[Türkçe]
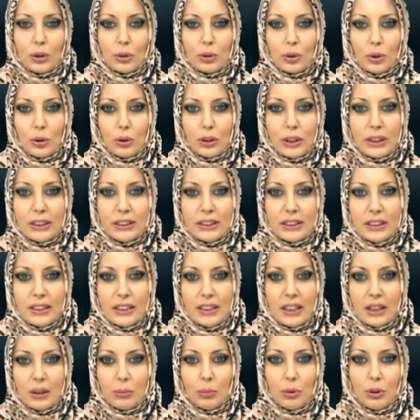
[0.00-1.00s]

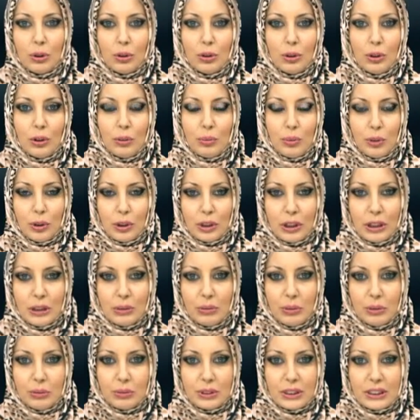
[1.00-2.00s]
Dolayısıyla bugünkü
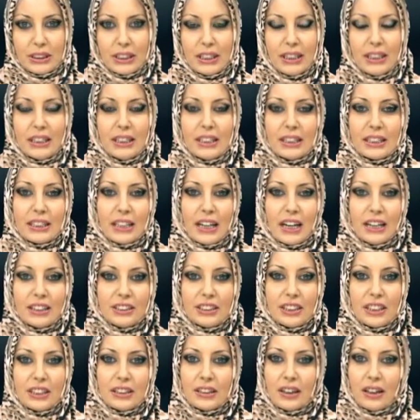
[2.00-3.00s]
programımızda
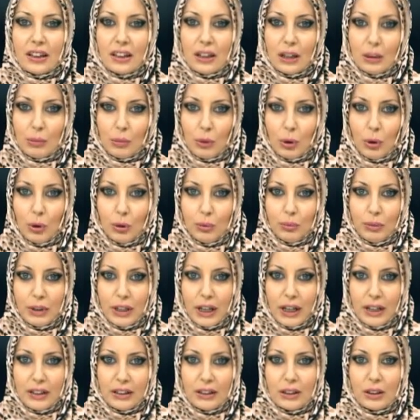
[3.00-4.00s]
gerçekte haram
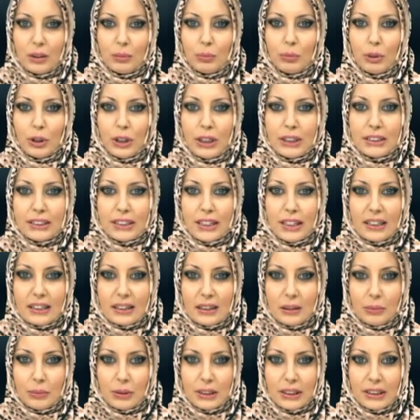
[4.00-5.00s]
olmayan bu
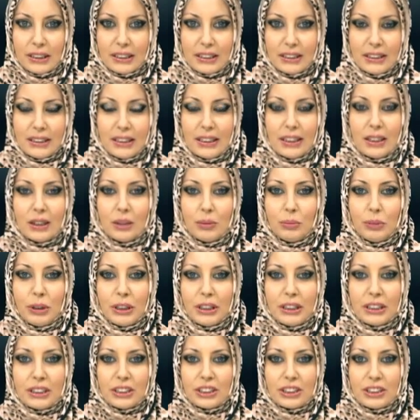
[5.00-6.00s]
yasaklamaların
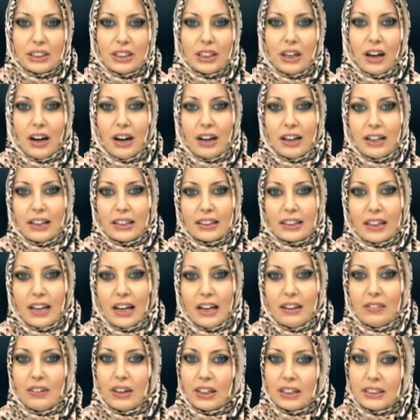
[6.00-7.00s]
birkaçını
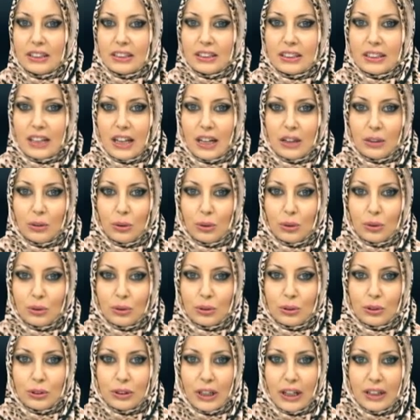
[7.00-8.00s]
ayetler ve hadisler
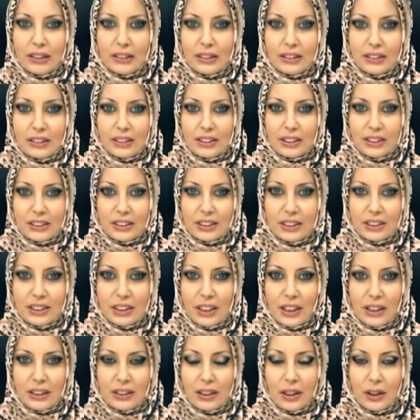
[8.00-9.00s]
doğrultusunda anlatacağız
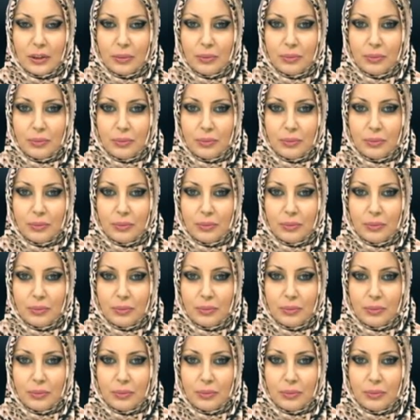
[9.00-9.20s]
inşallah.